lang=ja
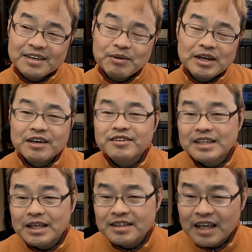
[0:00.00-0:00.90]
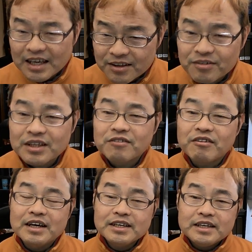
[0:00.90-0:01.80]
まあ、楽天対応っていうの
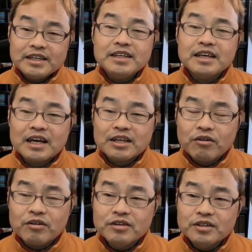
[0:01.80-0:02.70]
はいいんだけど、